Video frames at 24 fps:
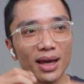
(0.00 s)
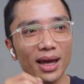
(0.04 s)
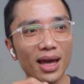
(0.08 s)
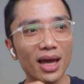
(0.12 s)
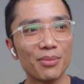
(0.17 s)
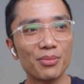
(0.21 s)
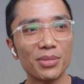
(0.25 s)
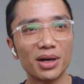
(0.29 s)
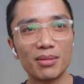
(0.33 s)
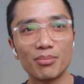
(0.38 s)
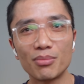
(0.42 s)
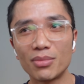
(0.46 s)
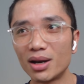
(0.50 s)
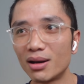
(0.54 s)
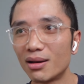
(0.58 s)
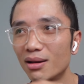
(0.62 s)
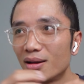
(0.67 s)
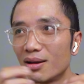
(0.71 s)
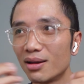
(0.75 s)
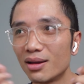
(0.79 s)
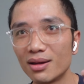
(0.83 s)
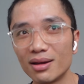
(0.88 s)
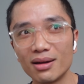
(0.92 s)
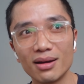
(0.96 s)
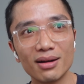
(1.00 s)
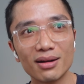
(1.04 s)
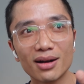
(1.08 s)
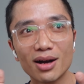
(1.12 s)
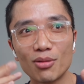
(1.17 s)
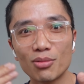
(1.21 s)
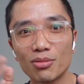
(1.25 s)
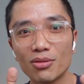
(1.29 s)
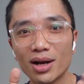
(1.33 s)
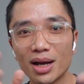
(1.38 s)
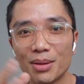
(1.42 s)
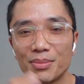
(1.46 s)
tai nghe mình mình ờ,
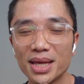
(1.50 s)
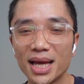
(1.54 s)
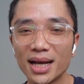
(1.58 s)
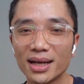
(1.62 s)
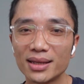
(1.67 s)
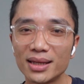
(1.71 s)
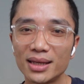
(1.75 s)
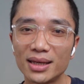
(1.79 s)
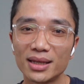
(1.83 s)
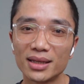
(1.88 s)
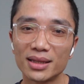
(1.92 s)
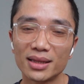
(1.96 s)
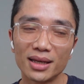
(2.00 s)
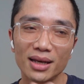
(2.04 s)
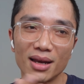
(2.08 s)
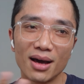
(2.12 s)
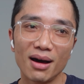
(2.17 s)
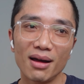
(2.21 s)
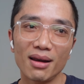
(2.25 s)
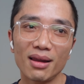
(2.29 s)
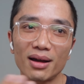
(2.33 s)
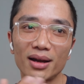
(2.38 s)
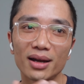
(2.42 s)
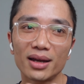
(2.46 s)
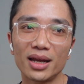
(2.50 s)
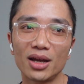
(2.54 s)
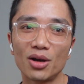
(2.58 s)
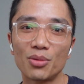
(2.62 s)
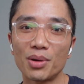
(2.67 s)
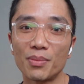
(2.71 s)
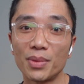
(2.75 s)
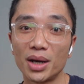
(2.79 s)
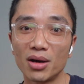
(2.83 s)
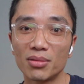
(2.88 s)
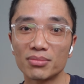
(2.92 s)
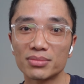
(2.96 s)
không có cảm giác gì thì đó là cái điều
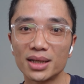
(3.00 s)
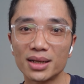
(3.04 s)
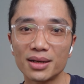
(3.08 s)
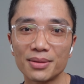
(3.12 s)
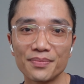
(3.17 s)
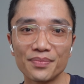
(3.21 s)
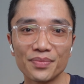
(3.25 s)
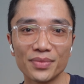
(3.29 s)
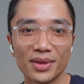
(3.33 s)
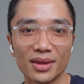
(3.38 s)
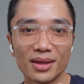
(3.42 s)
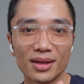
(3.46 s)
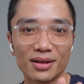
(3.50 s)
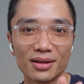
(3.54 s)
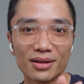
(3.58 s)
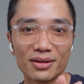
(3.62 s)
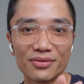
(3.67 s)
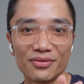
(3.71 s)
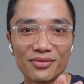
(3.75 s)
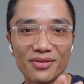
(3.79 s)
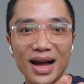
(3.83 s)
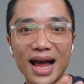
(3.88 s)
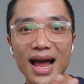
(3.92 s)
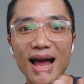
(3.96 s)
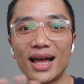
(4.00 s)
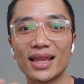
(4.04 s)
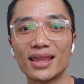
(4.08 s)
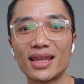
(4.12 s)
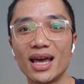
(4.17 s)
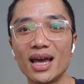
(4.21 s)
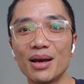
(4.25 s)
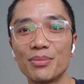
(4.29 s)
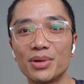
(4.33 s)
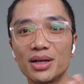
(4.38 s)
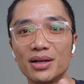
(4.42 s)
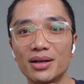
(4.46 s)
mà mình không thích ừ, và
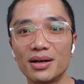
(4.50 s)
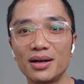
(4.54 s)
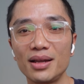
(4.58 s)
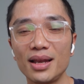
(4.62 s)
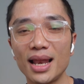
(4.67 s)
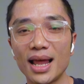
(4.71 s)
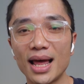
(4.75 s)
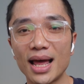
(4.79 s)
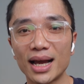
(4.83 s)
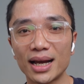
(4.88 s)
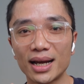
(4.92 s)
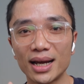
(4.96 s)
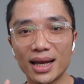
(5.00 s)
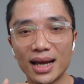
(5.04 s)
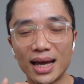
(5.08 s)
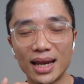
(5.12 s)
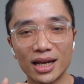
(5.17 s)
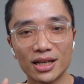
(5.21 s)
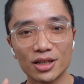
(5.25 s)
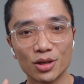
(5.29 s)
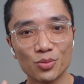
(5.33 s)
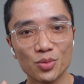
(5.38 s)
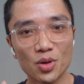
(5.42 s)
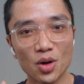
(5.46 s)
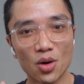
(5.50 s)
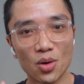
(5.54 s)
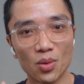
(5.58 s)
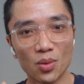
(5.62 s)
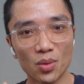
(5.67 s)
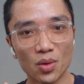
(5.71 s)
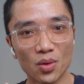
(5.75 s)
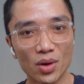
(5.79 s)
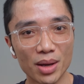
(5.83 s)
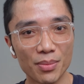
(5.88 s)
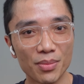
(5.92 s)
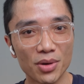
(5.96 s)
thêm nữa là cái khả năng chống
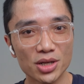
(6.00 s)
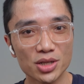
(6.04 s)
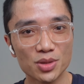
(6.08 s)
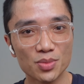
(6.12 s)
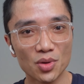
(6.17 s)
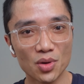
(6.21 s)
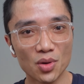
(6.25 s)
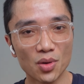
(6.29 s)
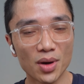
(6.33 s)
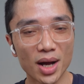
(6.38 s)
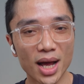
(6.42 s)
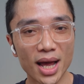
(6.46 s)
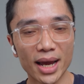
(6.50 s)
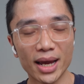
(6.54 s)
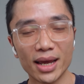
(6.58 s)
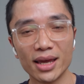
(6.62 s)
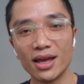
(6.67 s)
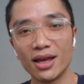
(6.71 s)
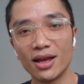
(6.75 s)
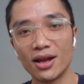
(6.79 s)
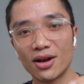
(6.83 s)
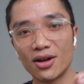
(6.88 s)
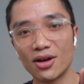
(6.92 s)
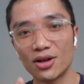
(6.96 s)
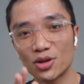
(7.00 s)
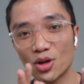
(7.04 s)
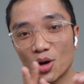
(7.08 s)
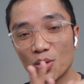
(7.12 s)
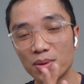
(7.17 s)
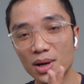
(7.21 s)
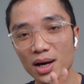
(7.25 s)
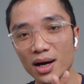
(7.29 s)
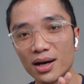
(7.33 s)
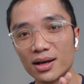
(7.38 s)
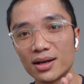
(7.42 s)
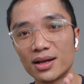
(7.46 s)
ồn của AirPods Pro 2 nó tốt
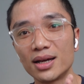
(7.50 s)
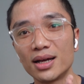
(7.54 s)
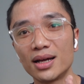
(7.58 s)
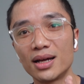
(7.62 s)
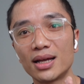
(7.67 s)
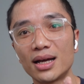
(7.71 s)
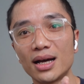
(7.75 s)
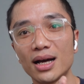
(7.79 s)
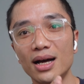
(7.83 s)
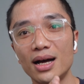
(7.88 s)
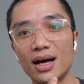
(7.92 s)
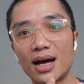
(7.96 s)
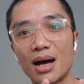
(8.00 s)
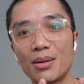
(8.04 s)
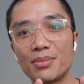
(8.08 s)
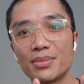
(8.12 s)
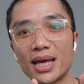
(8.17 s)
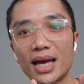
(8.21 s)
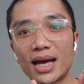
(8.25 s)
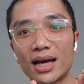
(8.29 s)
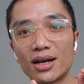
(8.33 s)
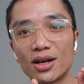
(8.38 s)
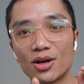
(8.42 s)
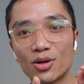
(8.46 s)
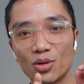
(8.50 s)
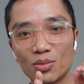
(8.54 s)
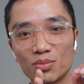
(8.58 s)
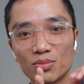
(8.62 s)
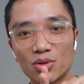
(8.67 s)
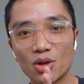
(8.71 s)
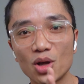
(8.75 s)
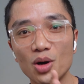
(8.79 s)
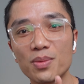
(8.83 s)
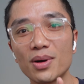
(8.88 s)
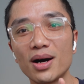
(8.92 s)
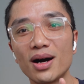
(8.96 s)
hơn âm nhạc nó cũng
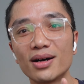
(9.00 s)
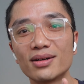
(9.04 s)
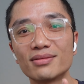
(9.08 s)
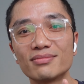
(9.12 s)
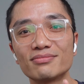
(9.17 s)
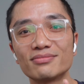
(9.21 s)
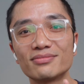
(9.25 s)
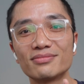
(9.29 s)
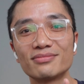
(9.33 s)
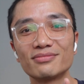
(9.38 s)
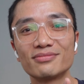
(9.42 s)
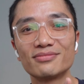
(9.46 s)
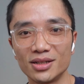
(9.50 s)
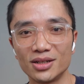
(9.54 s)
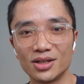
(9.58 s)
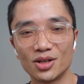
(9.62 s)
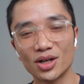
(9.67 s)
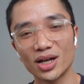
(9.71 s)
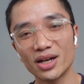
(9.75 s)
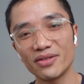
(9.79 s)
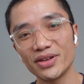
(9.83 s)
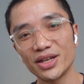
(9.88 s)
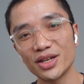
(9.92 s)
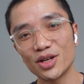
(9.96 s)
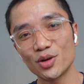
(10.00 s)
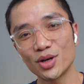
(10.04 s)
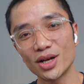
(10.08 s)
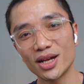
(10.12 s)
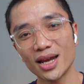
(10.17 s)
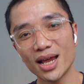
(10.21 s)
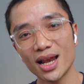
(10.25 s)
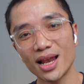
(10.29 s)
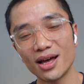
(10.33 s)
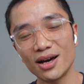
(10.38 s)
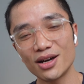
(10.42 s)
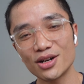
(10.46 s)
tốt hơn Ok video đến
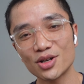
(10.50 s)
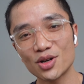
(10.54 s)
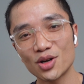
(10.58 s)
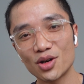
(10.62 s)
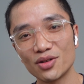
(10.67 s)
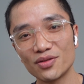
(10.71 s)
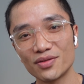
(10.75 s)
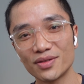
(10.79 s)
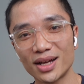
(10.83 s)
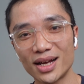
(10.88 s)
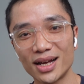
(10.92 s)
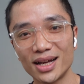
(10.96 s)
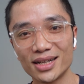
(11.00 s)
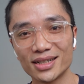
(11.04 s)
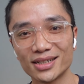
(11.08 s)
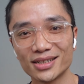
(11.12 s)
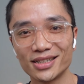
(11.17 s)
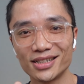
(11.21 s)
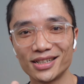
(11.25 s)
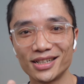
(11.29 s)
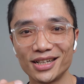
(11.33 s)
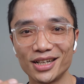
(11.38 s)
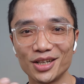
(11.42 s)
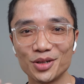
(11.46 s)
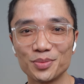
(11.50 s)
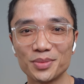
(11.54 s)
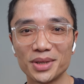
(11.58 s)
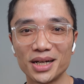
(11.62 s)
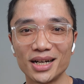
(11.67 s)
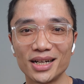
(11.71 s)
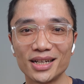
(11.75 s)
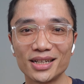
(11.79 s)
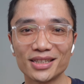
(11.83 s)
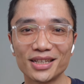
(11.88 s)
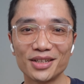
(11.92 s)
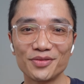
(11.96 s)
đây là hết rồi và ờ, nếu
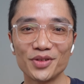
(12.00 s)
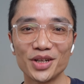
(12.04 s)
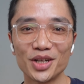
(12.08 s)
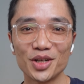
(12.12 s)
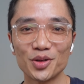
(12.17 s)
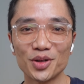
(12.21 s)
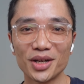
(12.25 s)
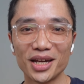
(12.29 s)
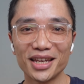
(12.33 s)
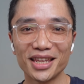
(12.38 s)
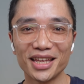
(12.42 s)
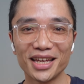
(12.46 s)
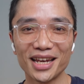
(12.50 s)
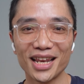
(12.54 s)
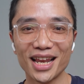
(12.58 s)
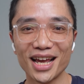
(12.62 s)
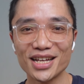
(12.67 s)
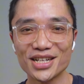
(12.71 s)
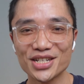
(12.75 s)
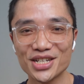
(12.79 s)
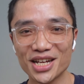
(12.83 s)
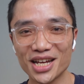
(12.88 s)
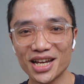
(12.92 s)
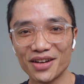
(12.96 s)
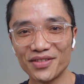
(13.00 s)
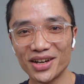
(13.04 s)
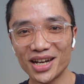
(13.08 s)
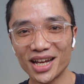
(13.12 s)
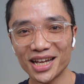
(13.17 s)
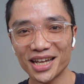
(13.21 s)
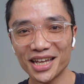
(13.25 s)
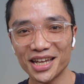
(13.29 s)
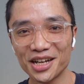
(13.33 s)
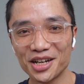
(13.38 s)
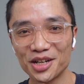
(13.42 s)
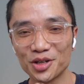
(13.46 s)
mà thích video này thì like, share và
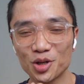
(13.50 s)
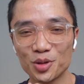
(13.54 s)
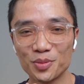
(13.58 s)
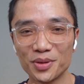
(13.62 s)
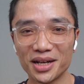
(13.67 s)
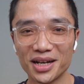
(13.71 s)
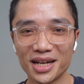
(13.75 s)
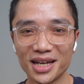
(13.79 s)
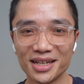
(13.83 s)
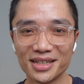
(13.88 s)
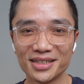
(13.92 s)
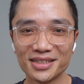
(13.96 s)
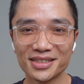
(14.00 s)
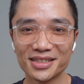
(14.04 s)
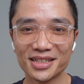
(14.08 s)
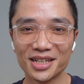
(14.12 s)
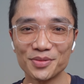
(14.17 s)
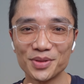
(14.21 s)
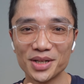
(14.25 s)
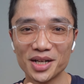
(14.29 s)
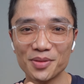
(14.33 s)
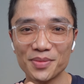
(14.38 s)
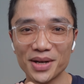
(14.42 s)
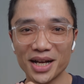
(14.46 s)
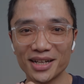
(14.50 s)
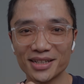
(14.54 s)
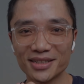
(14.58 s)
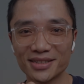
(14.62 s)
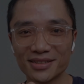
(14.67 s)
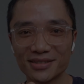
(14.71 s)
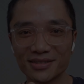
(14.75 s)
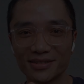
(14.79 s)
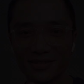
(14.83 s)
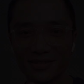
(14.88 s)
đăng ký kênh của mình ha. Cảm ơn các bạn.